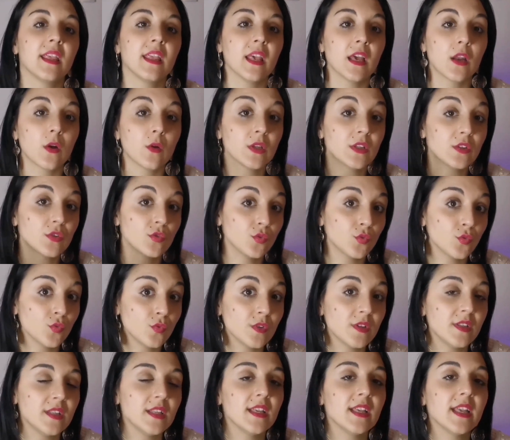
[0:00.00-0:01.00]
è chiaro a
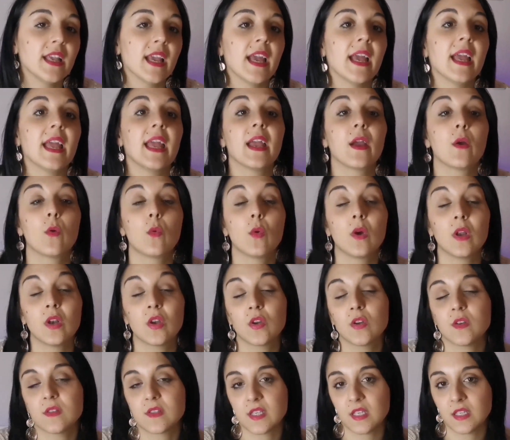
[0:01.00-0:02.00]
tutti che
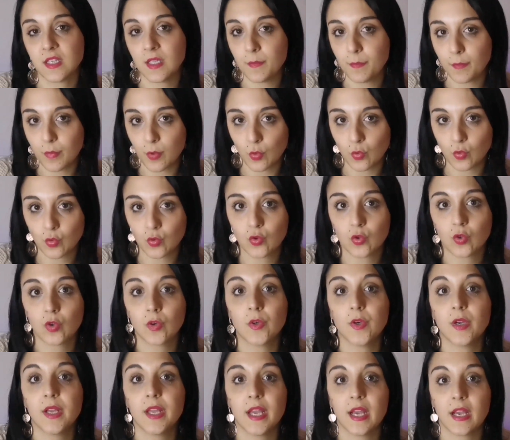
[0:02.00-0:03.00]
qualcosa di
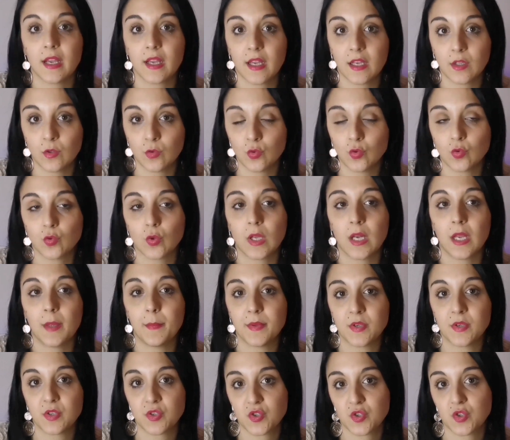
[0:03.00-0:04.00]
brutto è accaduto alla
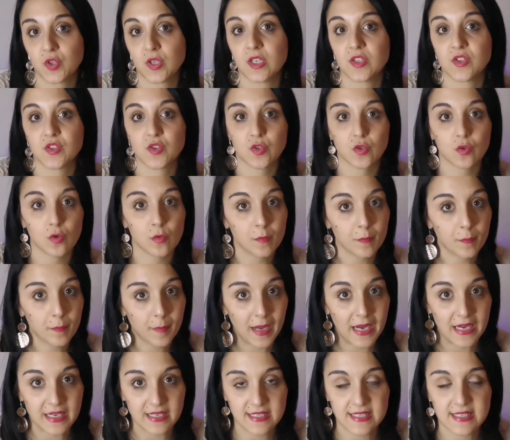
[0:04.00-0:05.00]
persona
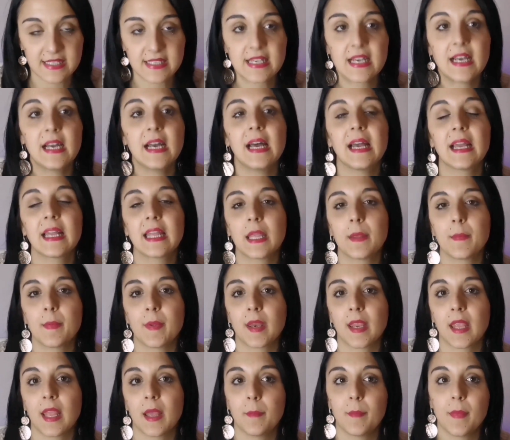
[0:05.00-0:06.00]
scomparsa, anche
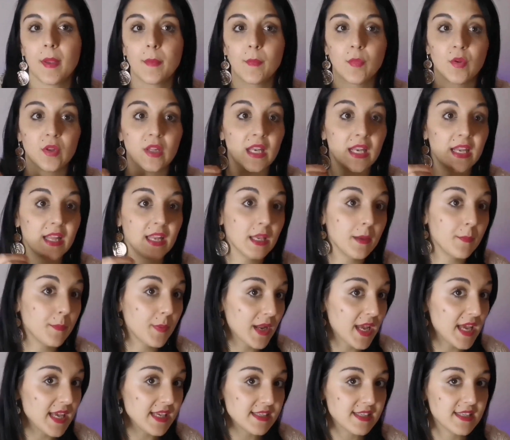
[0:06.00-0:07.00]
perché abbiamo delle
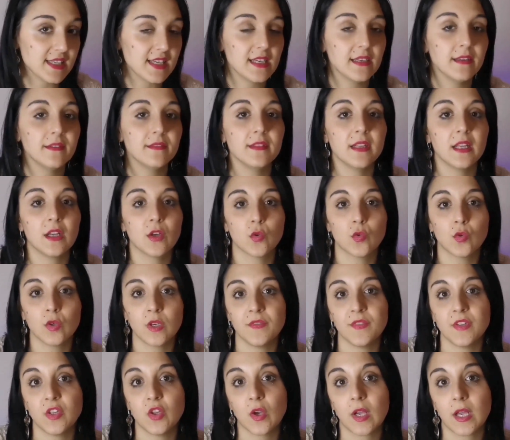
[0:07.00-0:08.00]
riprese di
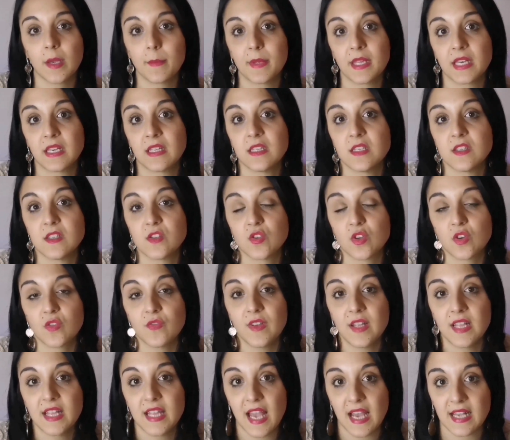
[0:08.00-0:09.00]
alcune videocamere di
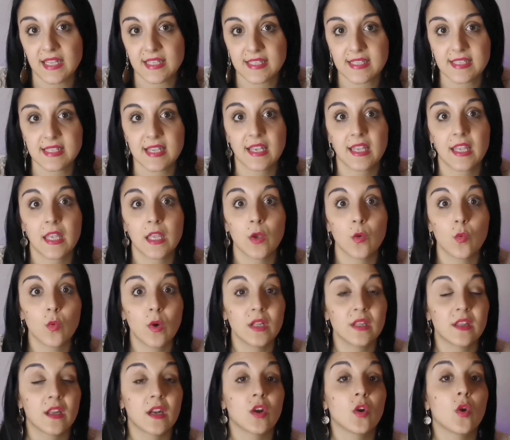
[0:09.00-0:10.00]
sorveglianza che
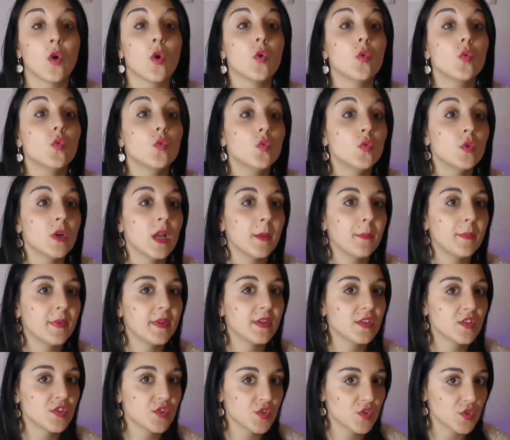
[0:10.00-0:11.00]
inquadrano una
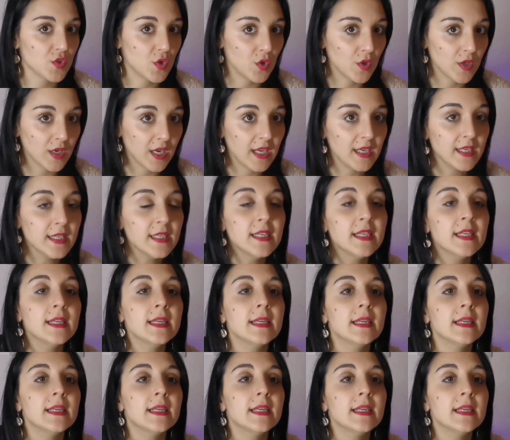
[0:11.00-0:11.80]
persona